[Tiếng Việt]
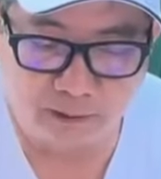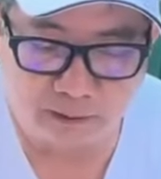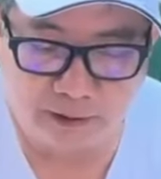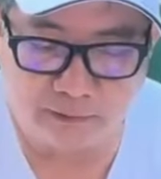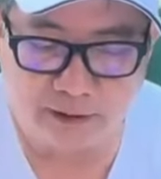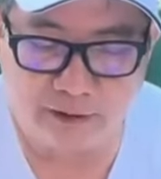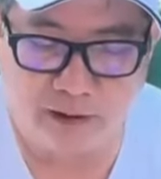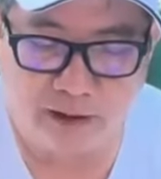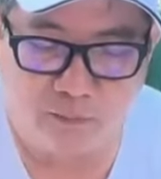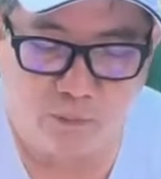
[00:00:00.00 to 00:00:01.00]
đều là
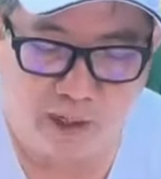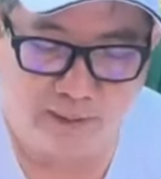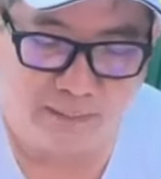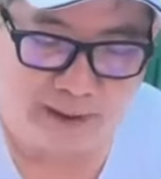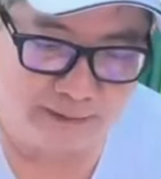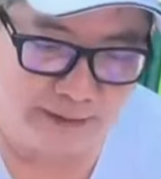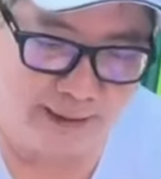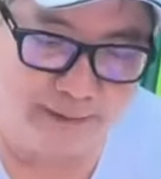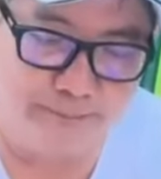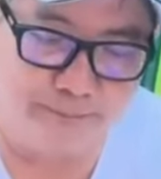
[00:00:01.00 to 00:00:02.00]
do Long Hoa Mật
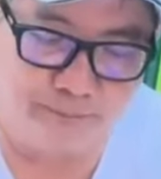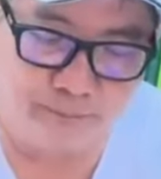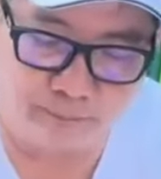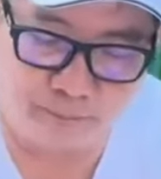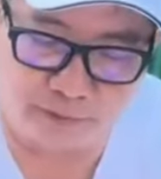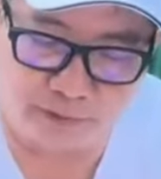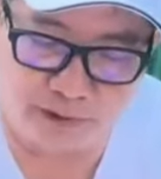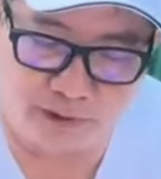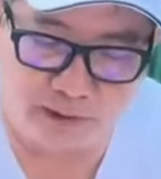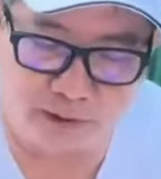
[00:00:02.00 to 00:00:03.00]
Tạng,
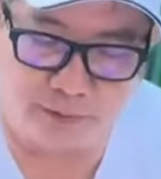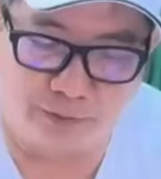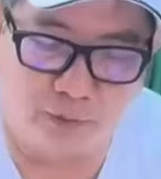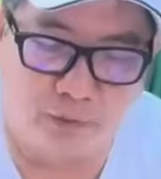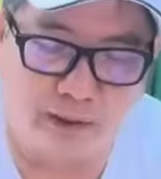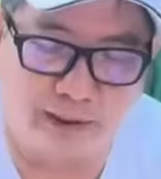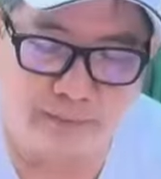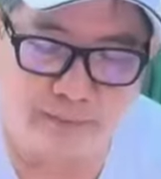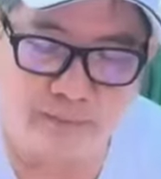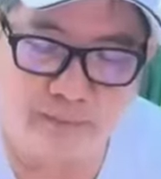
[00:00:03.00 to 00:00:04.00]
do cội nguồn này.
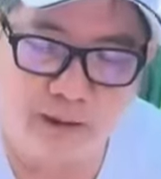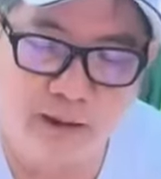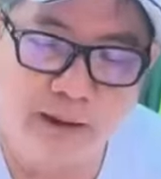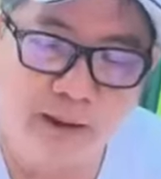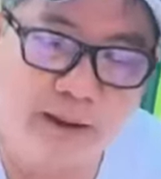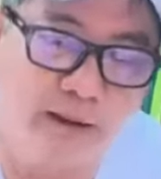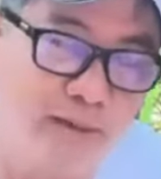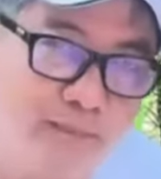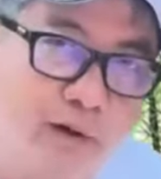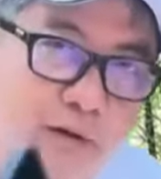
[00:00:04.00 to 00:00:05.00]
Cái
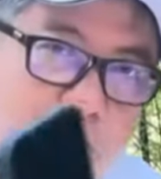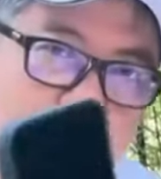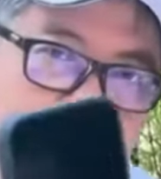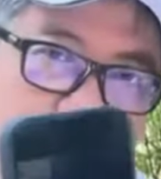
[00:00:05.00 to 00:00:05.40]
nhóm cội nguồn này